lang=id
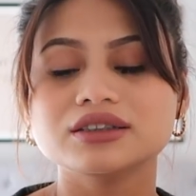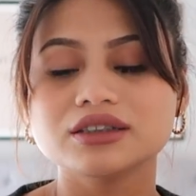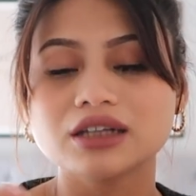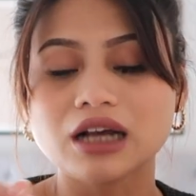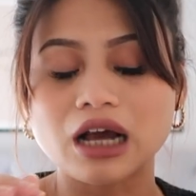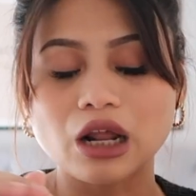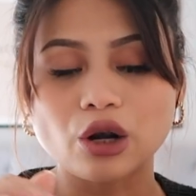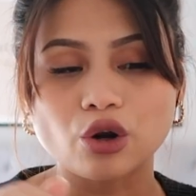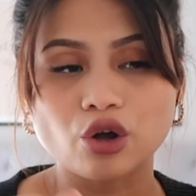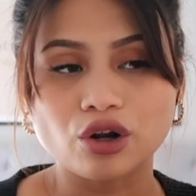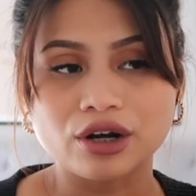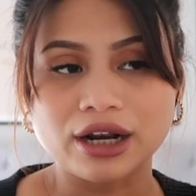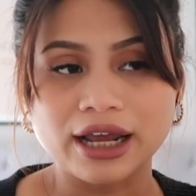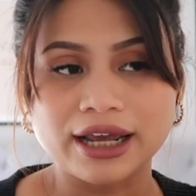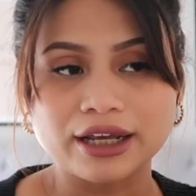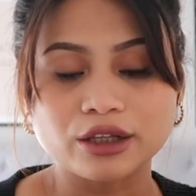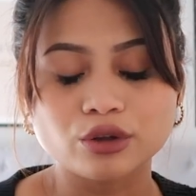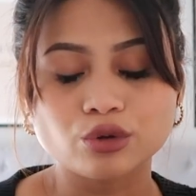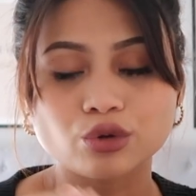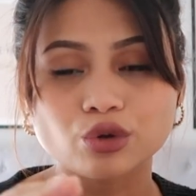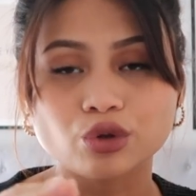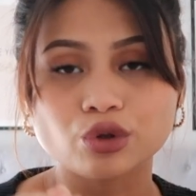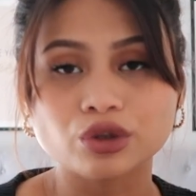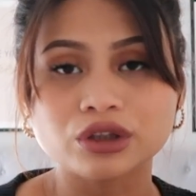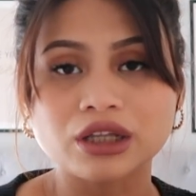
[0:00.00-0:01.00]
kalau naik
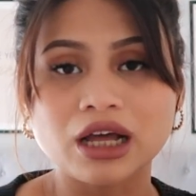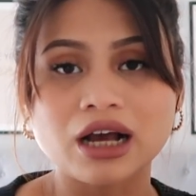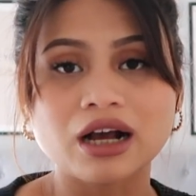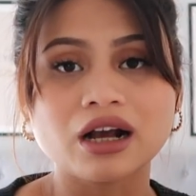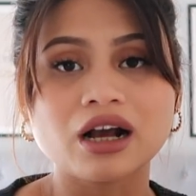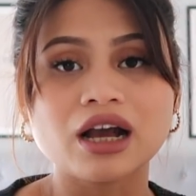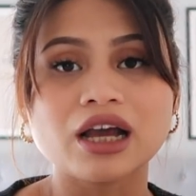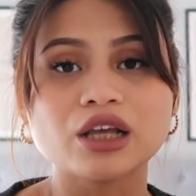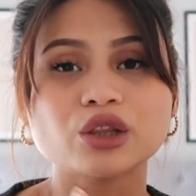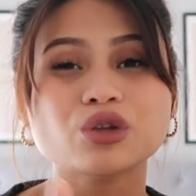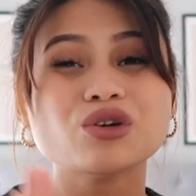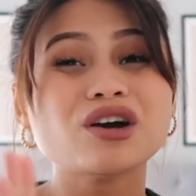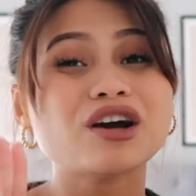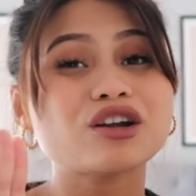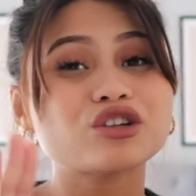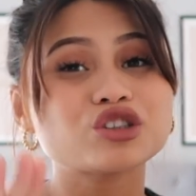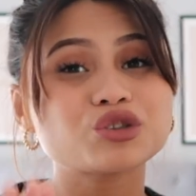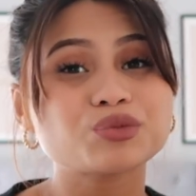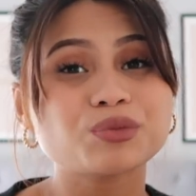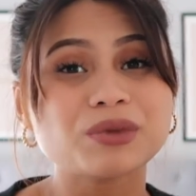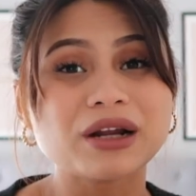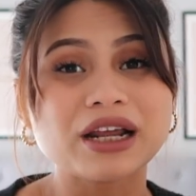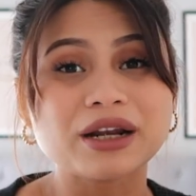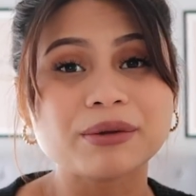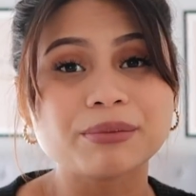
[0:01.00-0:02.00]
turun tangga itu
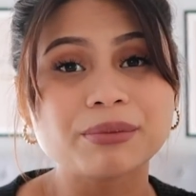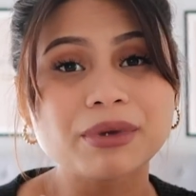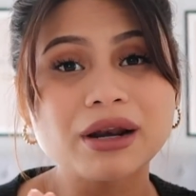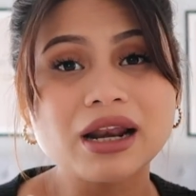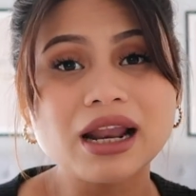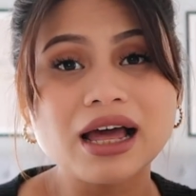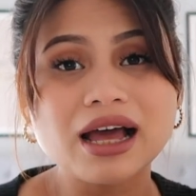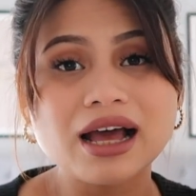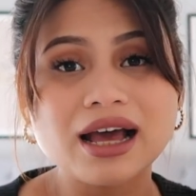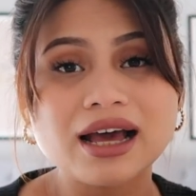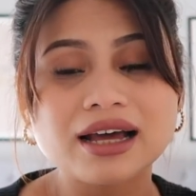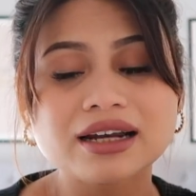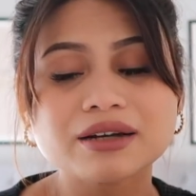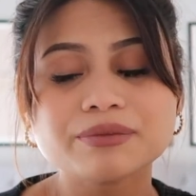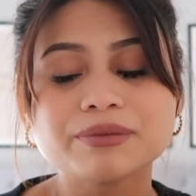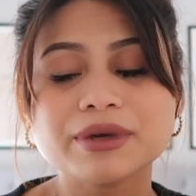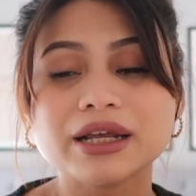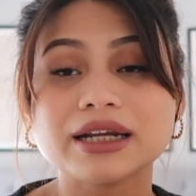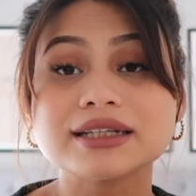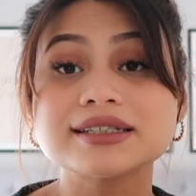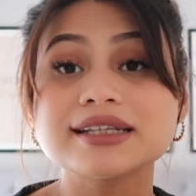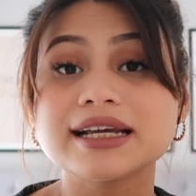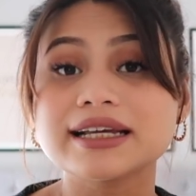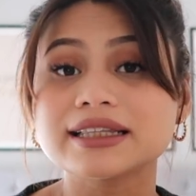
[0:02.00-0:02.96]
harus pelan-pelan biar